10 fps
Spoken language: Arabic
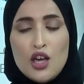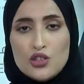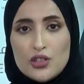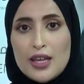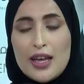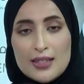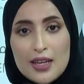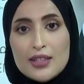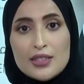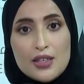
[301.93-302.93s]
جزء
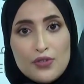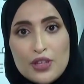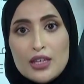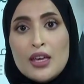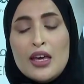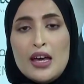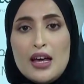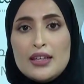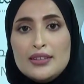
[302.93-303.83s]
أساسي في آه،